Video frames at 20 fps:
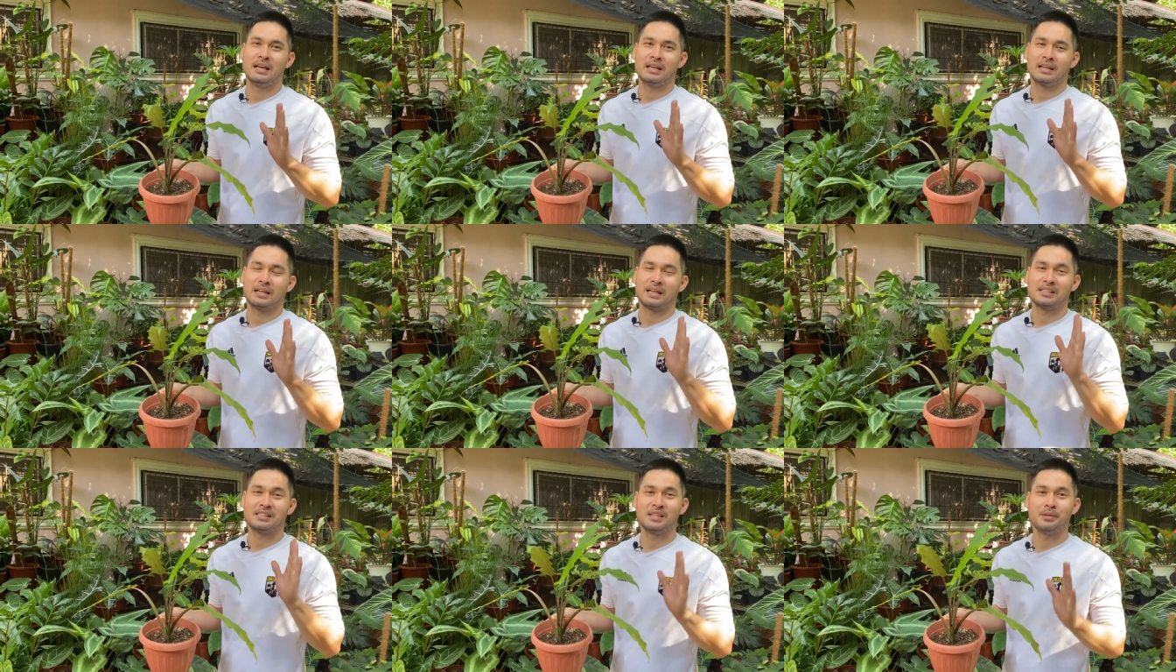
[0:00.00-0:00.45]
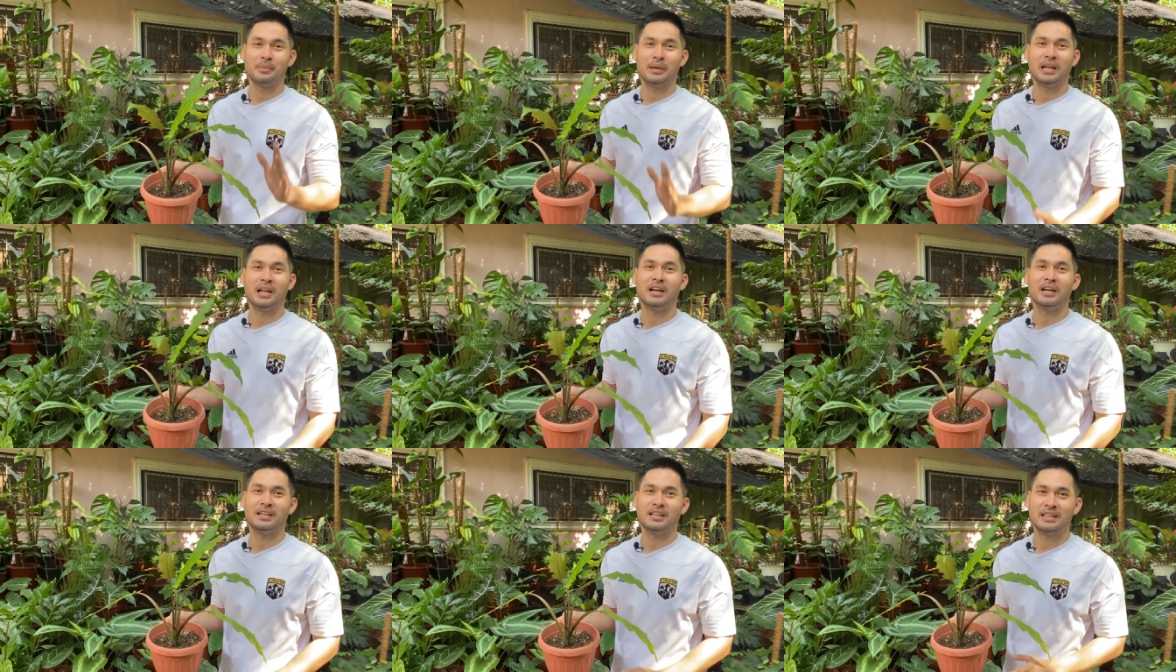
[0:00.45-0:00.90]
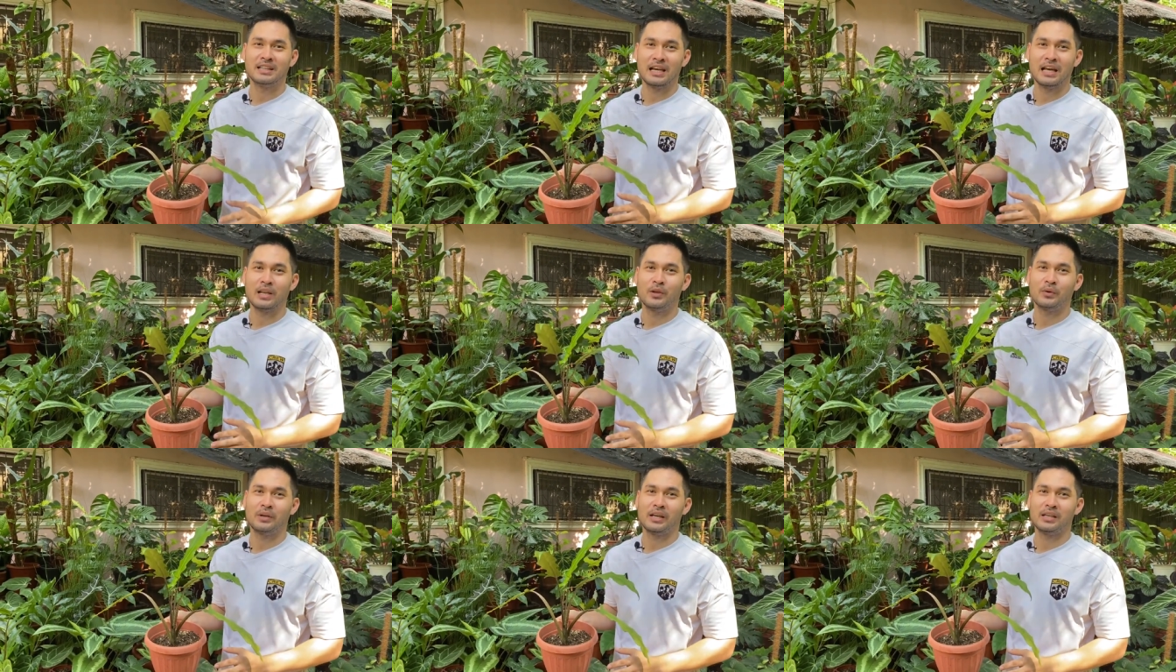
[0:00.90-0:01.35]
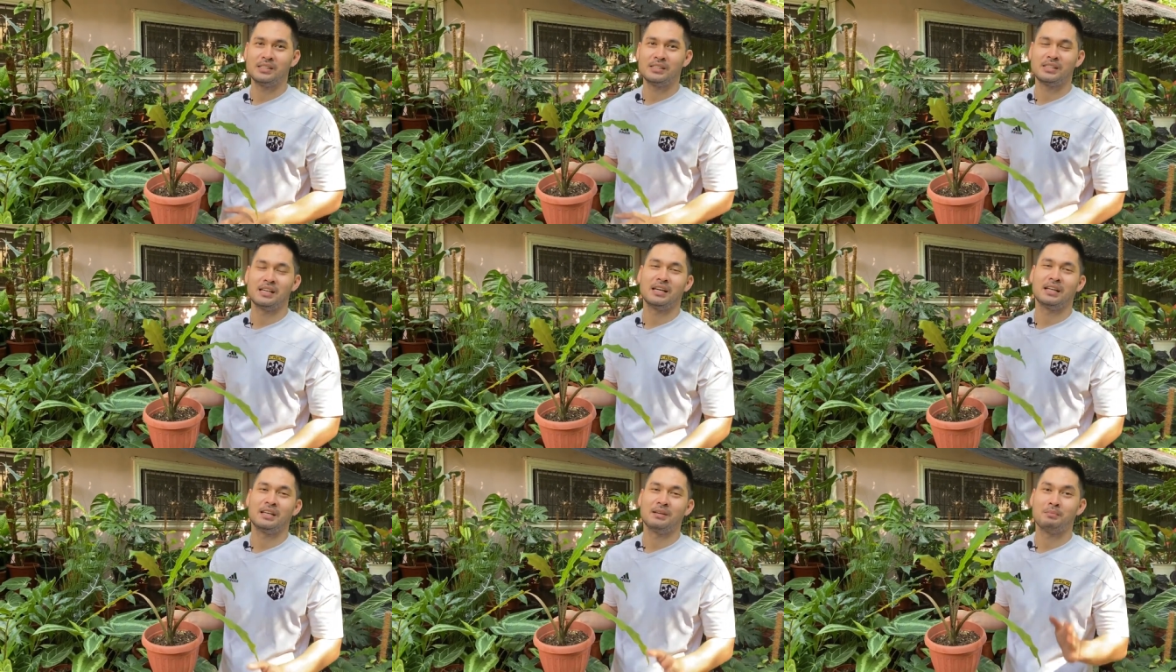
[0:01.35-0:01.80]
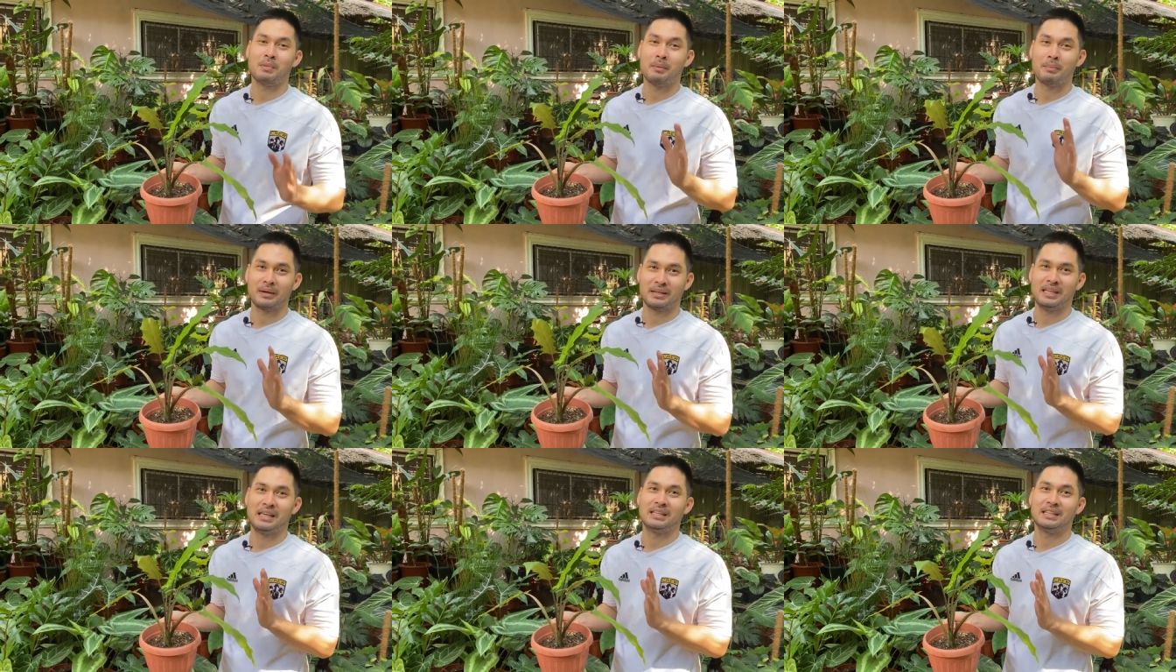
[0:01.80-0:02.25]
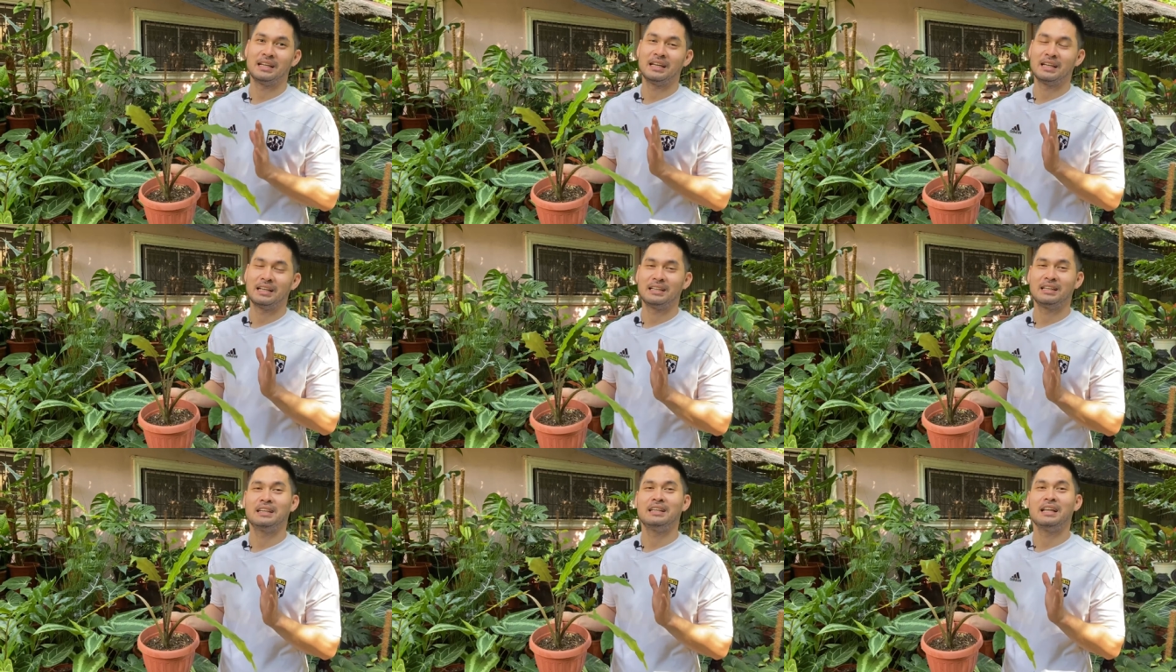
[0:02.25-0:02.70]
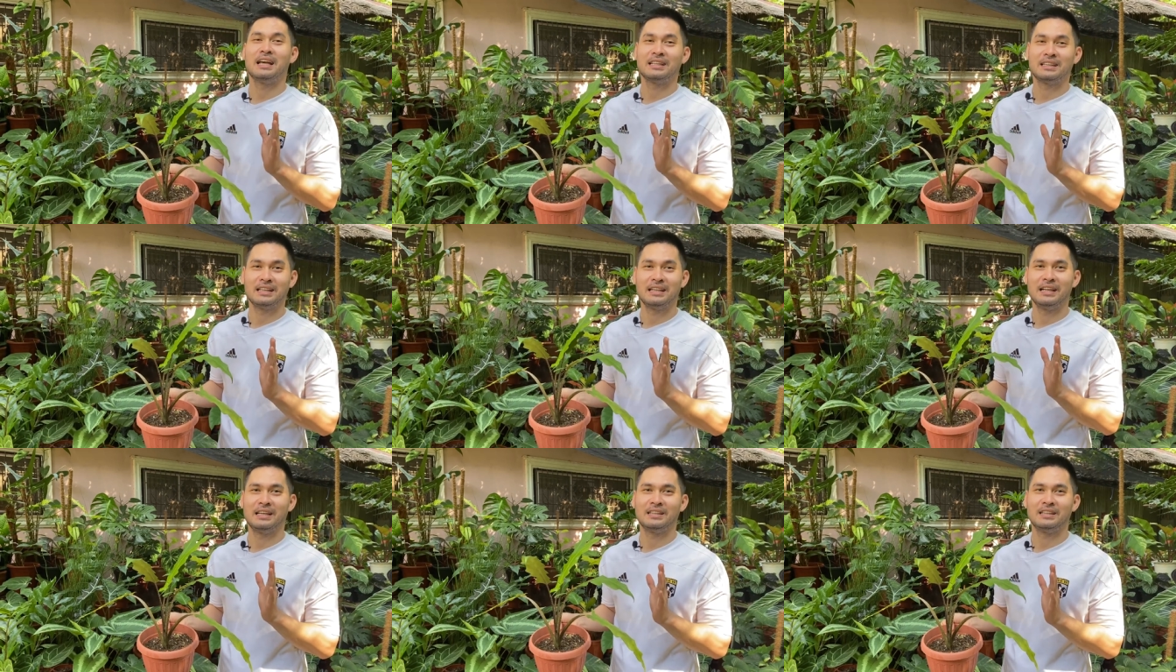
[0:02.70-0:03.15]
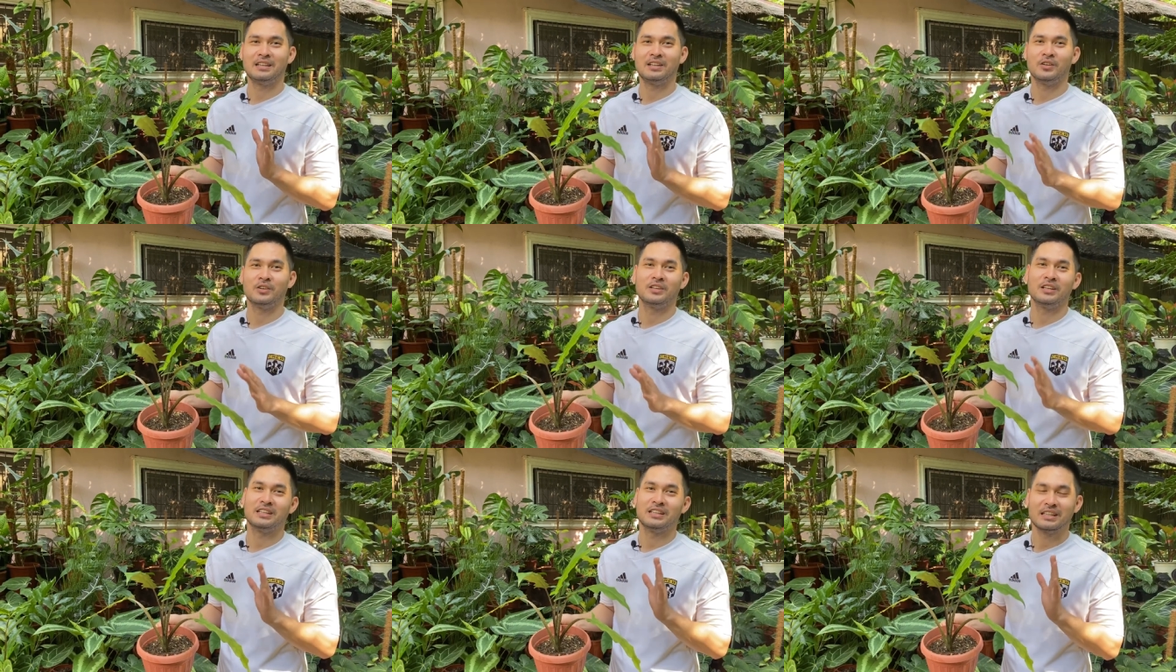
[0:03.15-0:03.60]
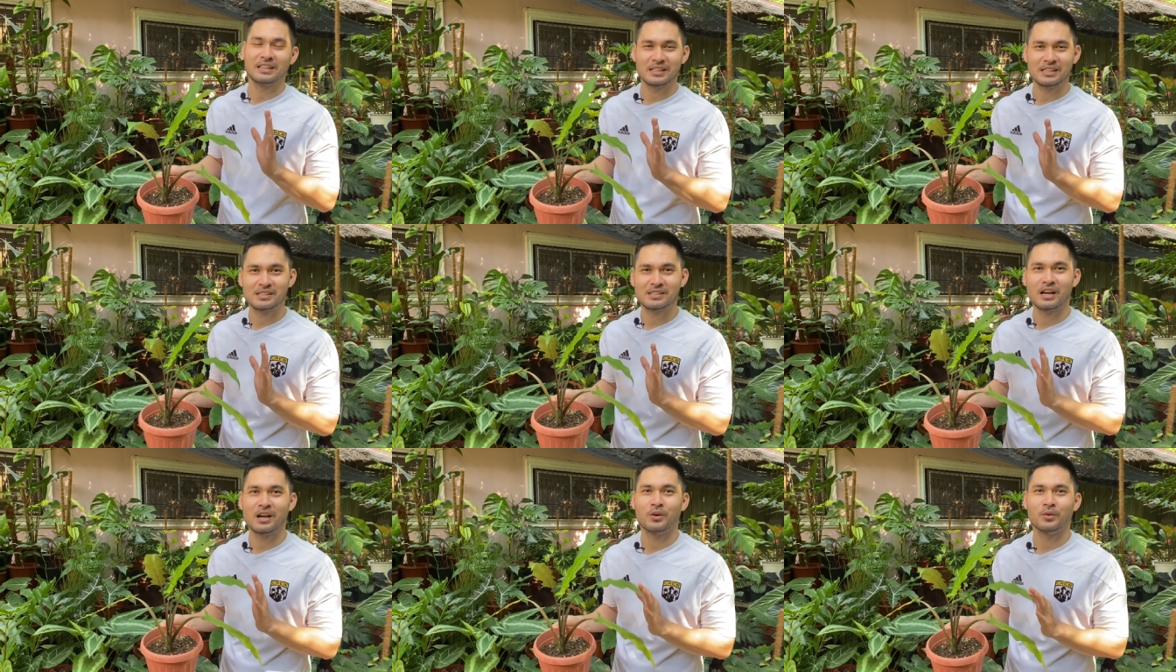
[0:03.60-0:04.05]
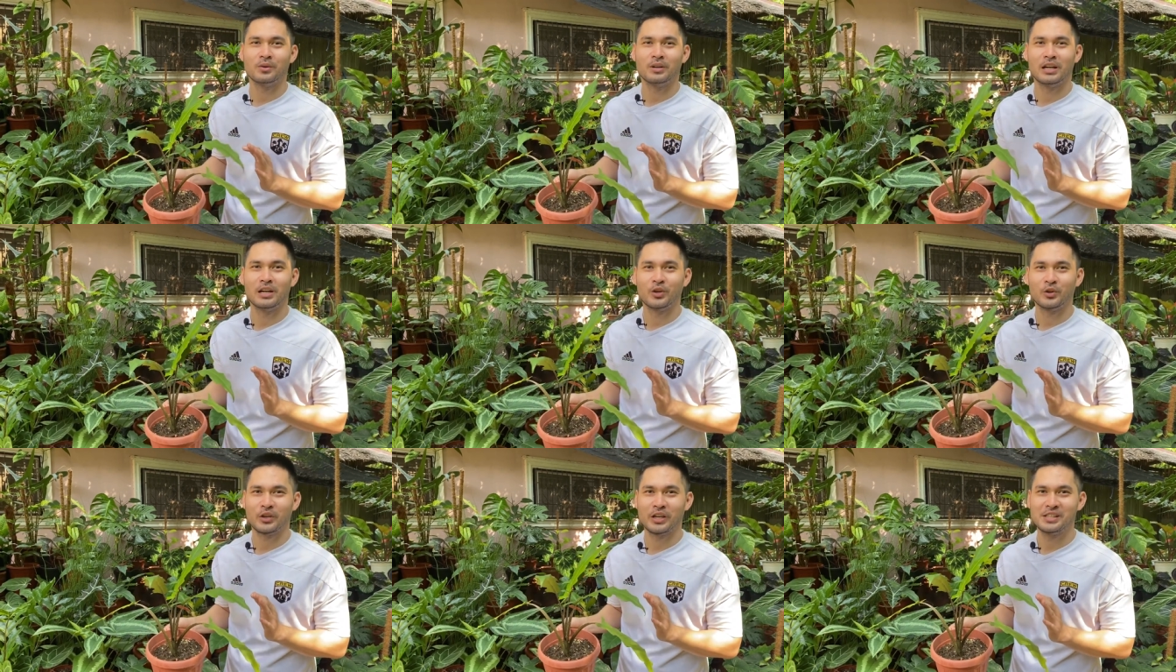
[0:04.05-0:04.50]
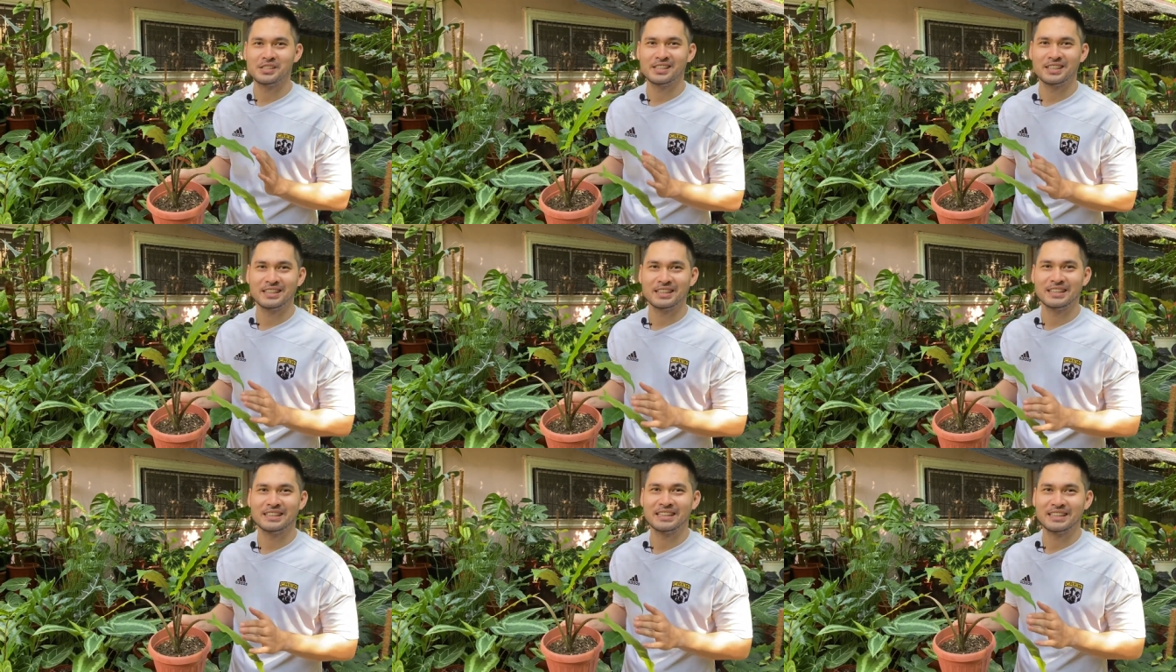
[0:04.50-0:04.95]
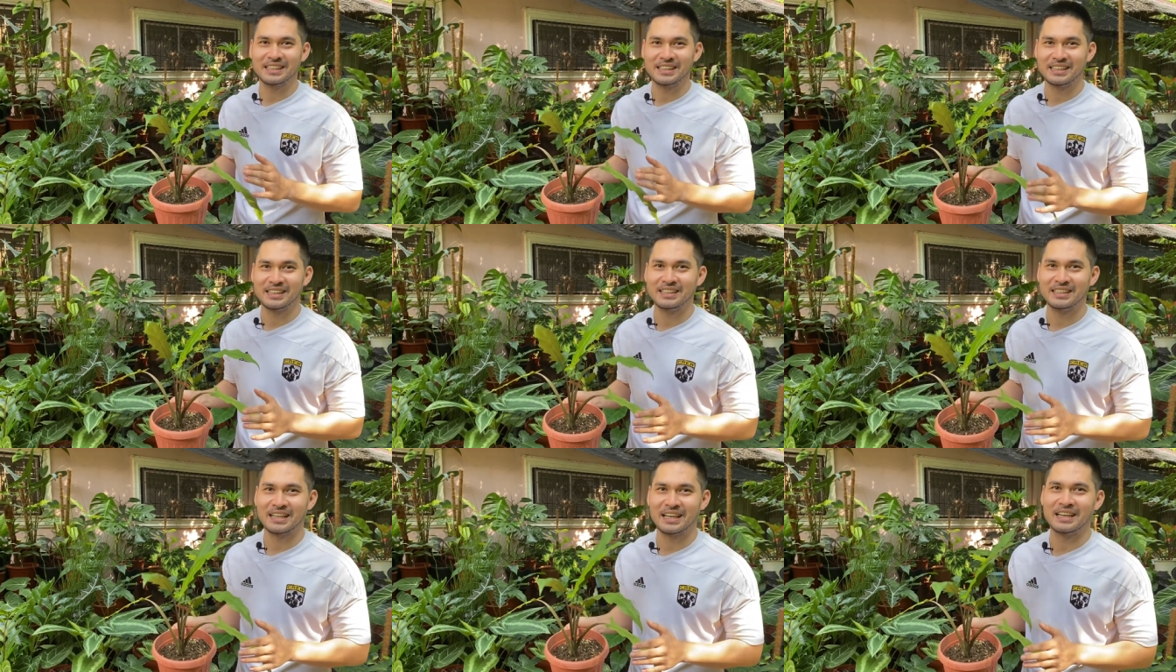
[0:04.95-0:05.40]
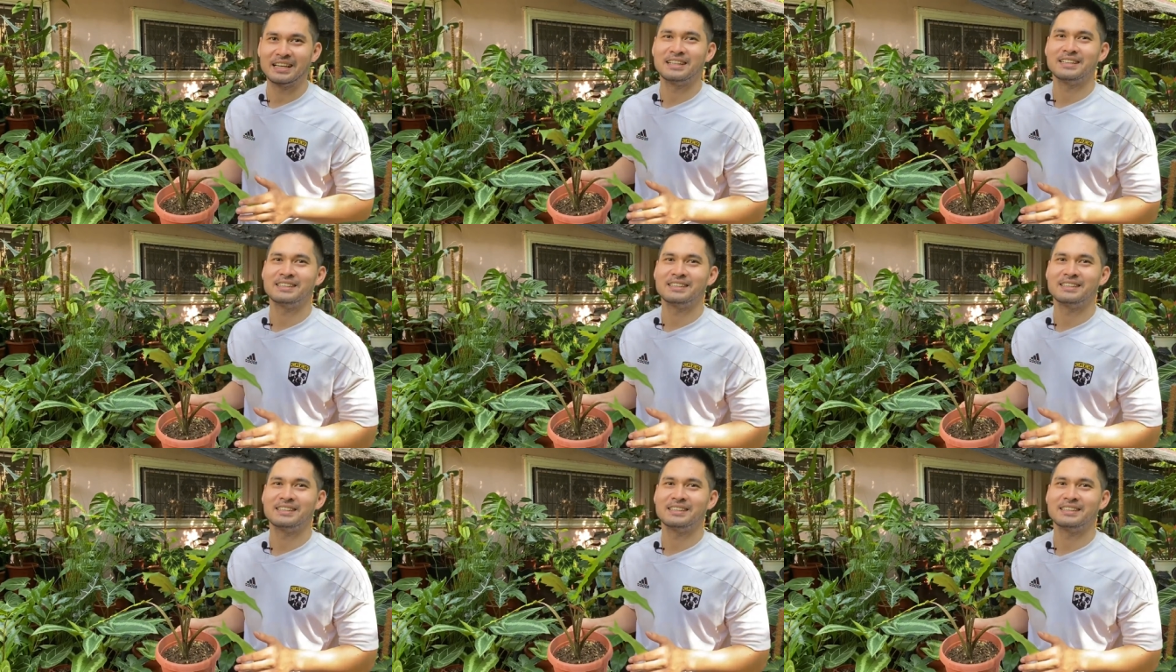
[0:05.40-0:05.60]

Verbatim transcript: kasimilar din na allocation. Ipapakita eh. lang din natin later on and that is our allocation na Tigrina.